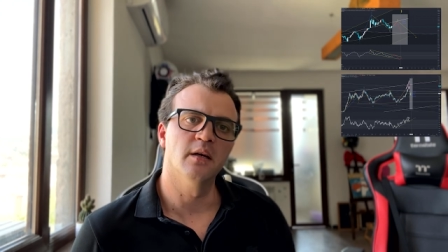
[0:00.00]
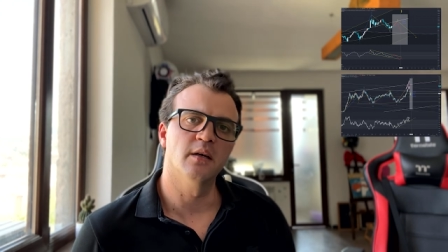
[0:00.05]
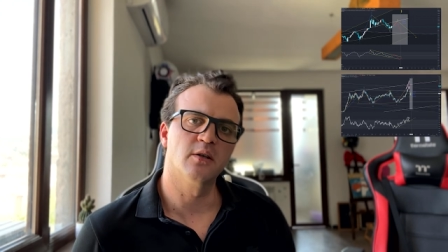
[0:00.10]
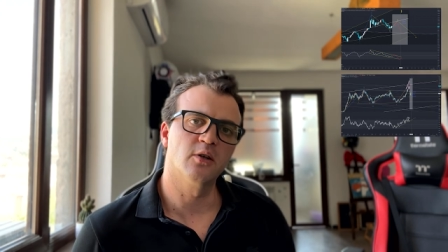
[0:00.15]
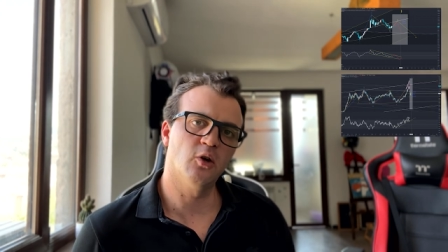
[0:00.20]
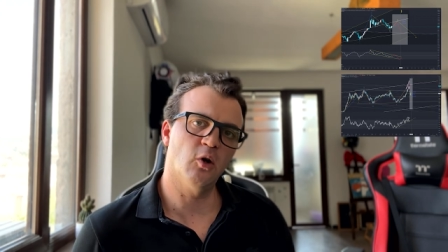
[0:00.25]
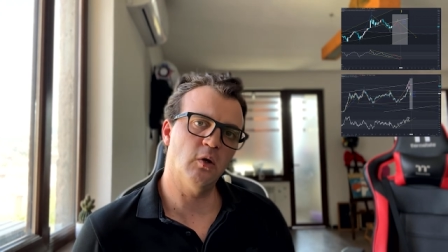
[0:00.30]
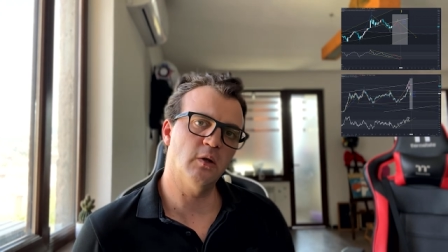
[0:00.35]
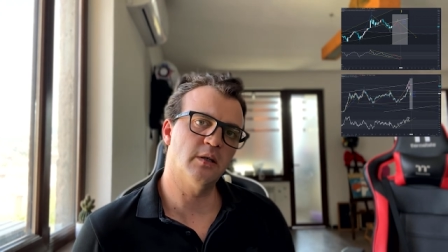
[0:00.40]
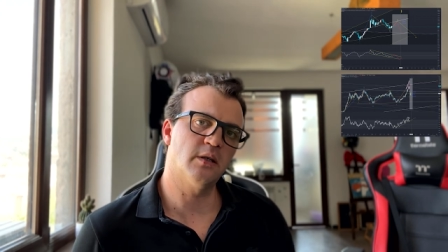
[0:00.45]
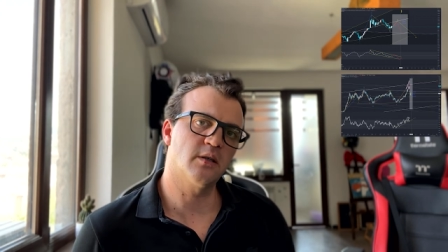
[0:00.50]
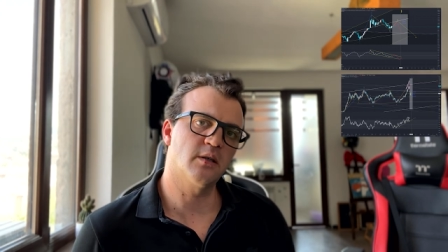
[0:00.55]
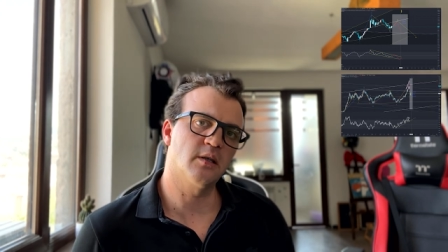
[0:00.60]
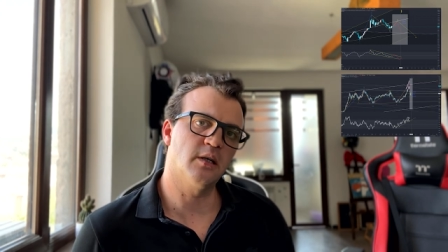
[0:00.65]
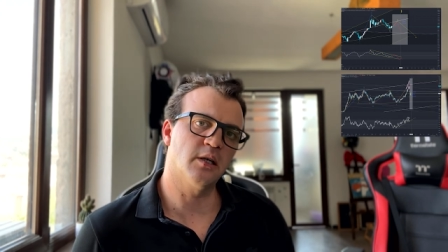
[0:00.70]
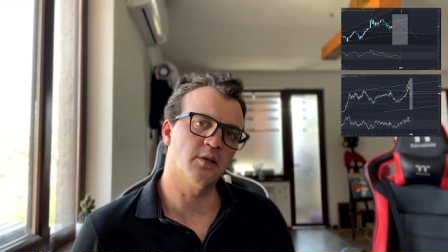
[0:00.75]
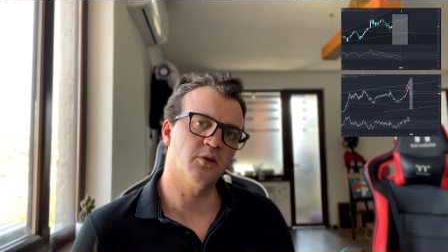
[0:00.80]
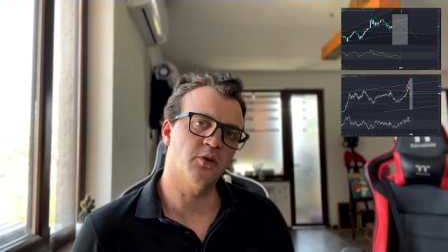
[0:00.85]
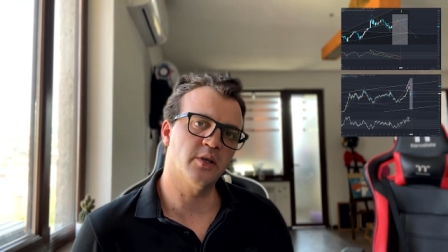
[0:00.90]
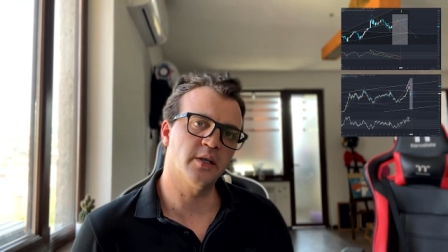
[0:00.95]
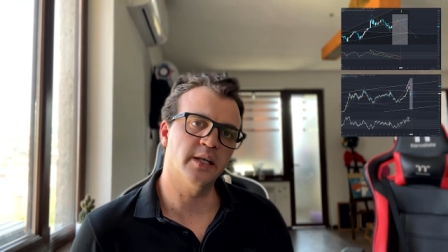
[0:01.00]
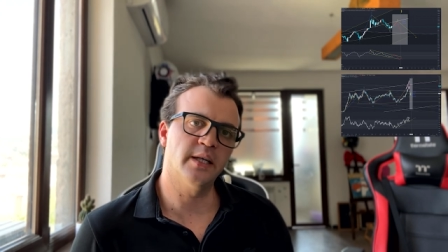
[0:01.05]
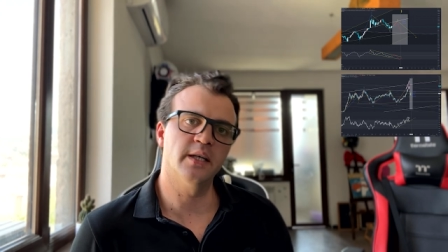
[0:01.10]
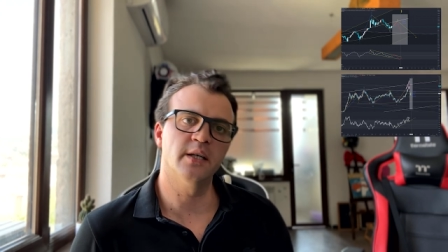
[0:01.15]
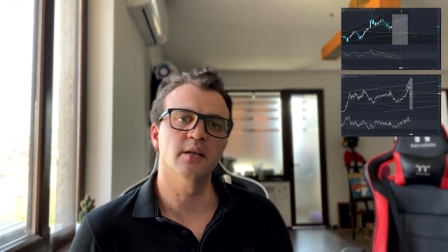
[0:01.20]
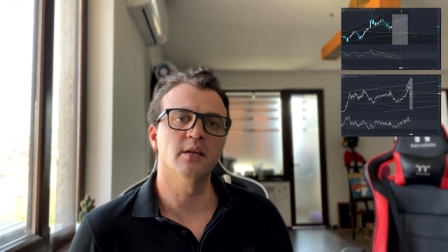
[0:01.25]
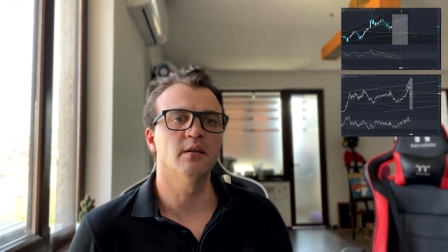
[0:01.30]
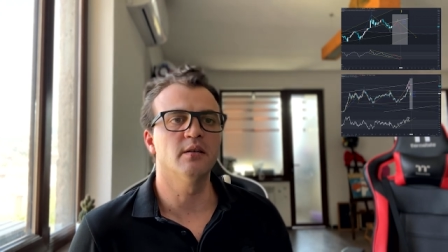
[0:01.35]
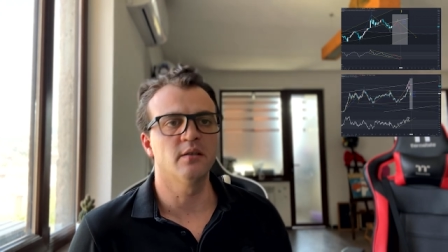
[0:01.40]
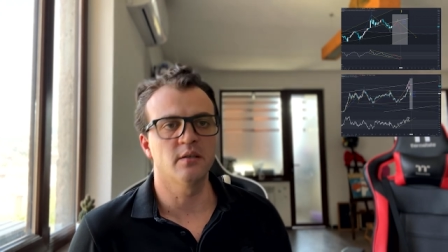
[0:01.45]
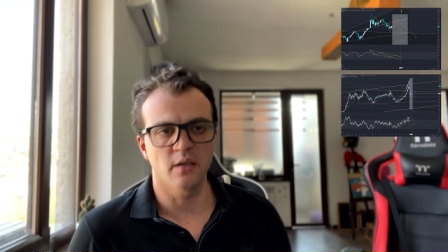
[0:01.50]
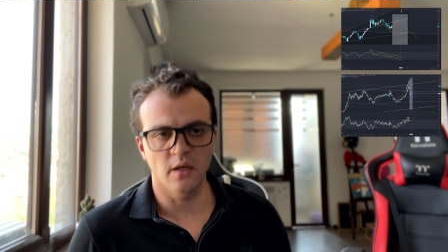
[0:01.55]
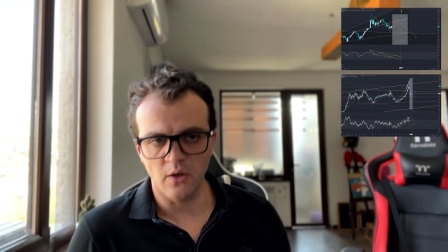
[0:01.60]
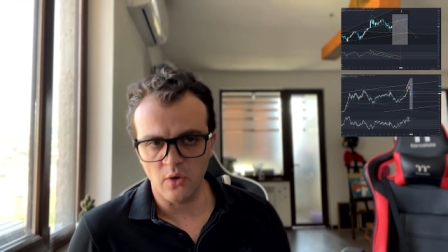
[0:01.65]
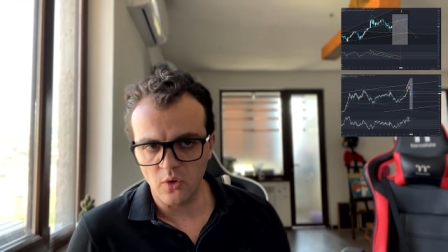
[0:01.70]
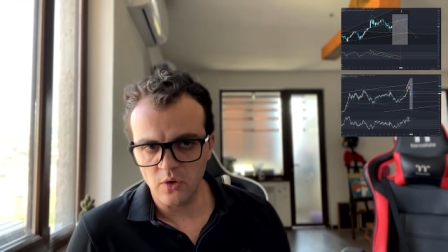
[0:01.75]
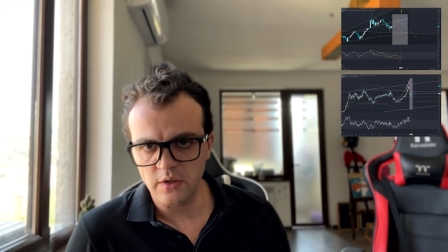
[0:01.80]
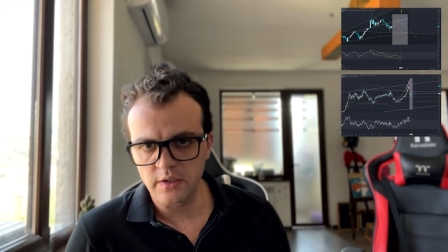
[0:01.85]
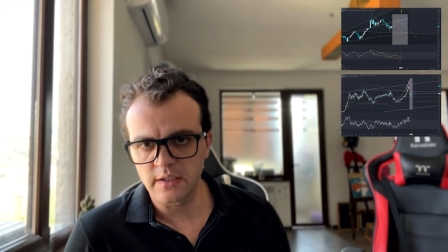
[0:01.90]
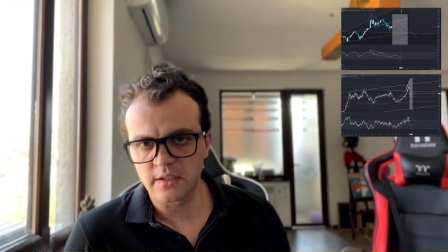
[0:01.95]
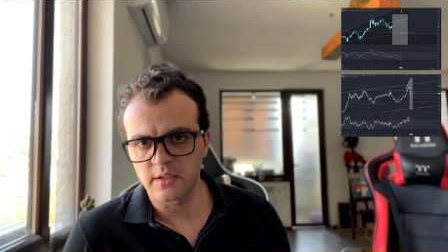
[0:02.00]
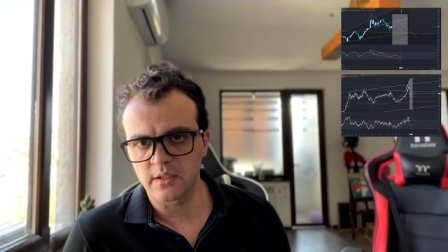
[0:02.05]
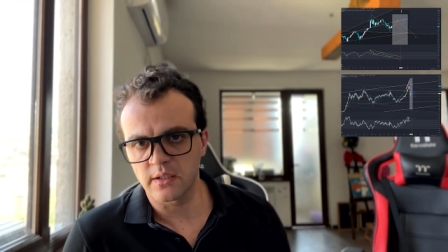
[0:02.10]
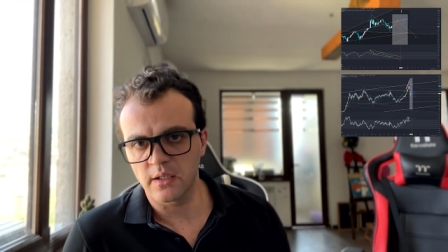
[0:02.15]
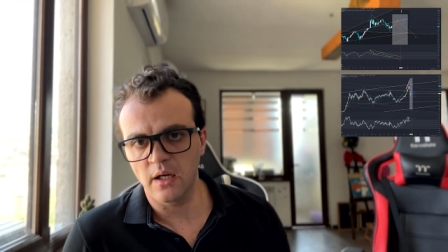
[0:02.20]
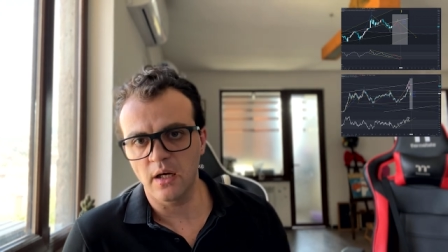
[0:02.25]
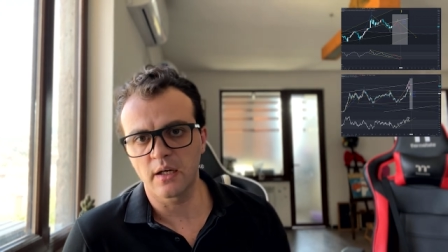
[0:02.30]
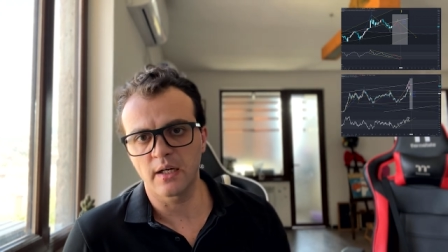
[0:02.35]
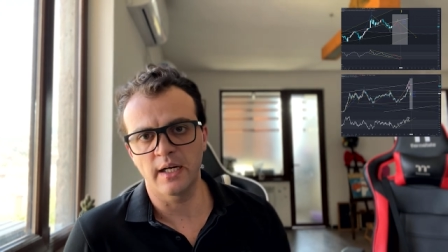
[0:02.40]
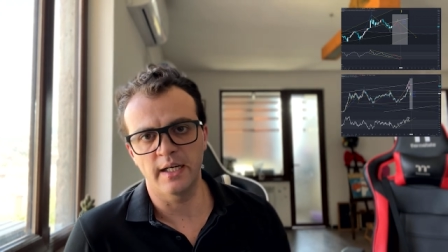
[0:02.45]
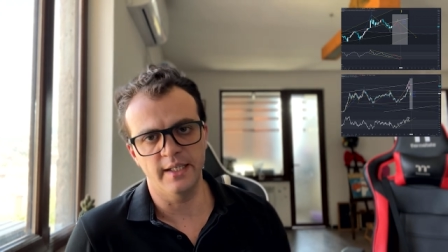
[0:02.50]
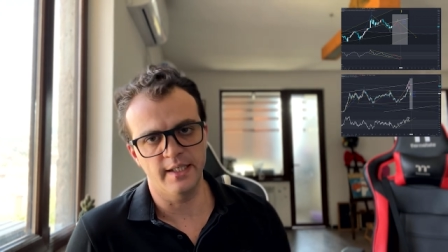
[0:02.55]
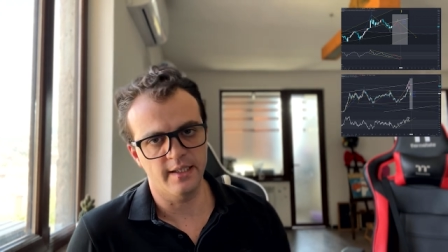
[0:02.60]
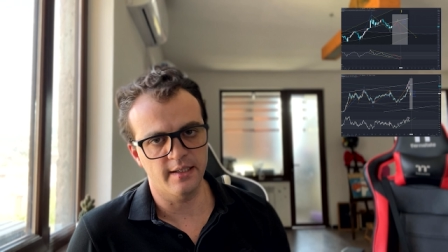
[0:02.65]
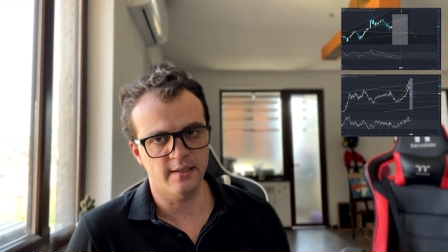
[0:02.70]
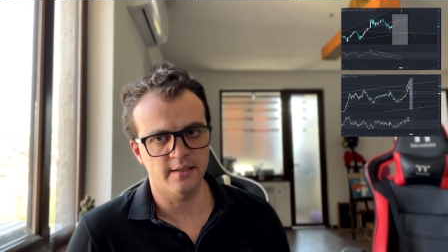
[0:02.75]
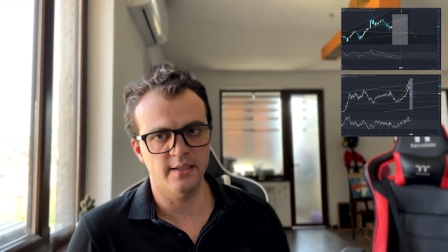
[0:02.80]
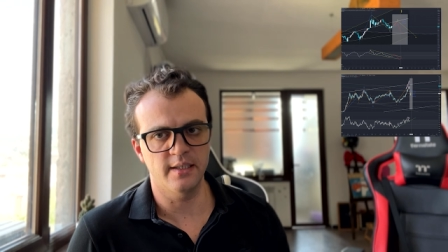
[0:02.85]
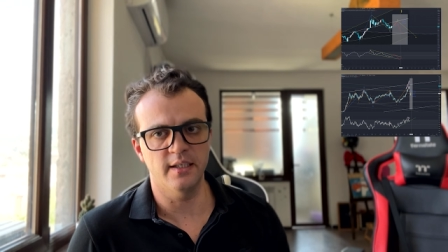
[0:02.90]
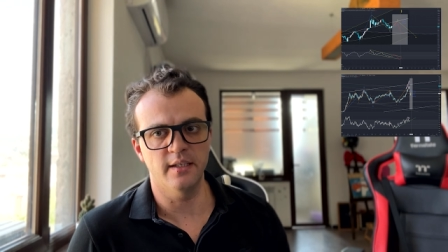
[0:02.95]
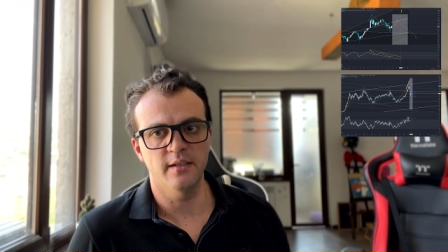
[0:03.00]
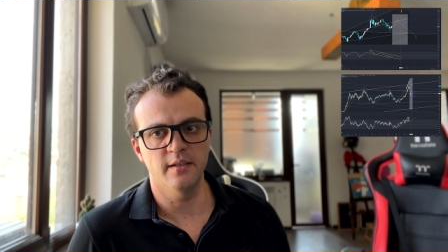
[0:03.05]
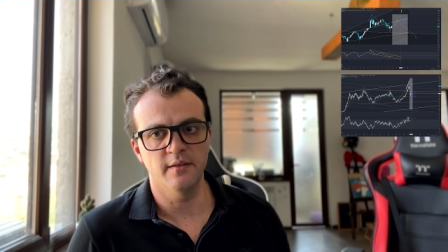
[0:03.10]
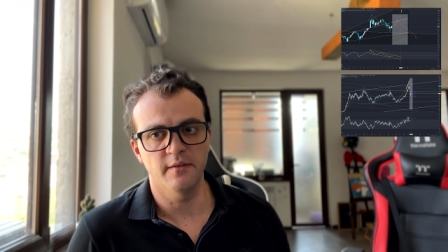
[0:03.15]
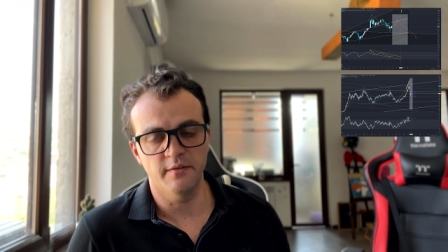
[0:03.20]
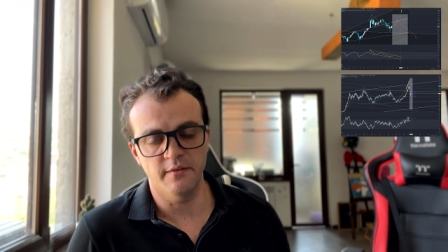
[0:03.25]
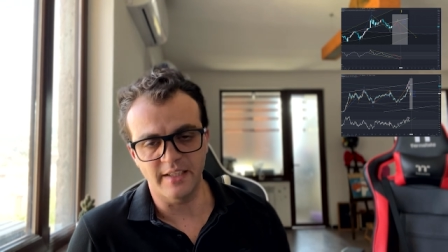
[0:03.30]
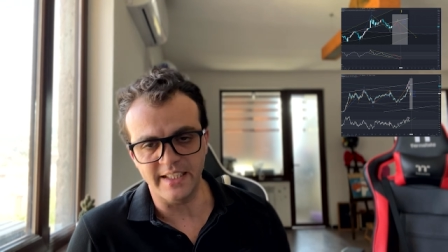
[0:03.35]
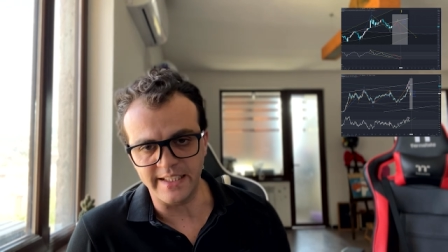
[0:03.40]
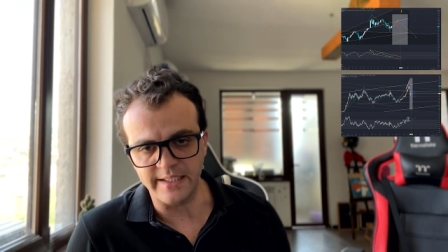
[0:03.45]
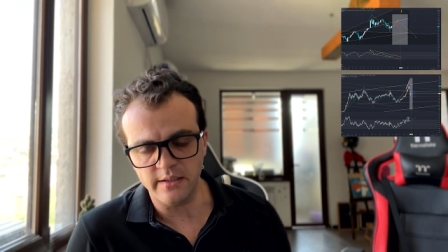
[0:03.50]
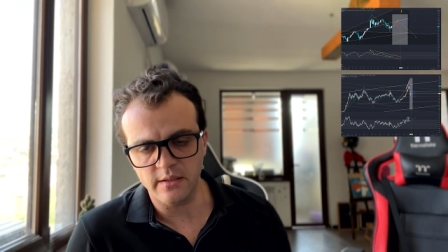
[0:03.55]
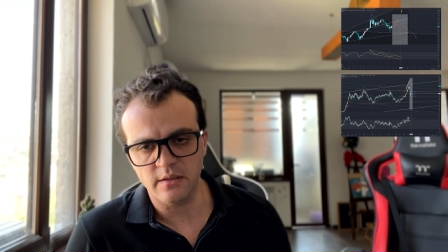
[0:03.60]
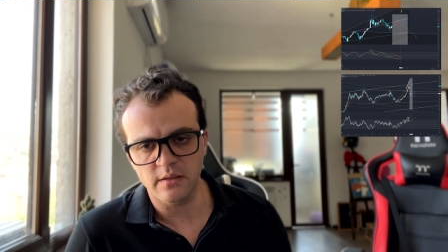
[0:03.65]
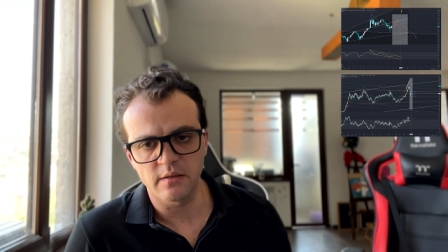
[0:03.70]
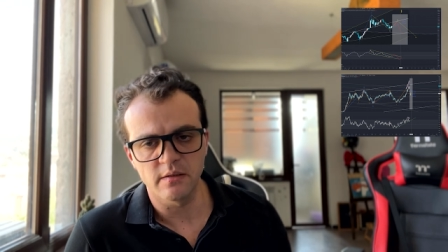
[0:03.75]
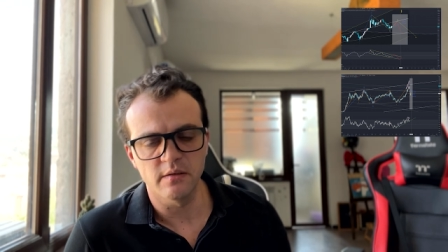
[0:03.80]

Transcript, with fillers: доллар, который находится на коррекции вниз,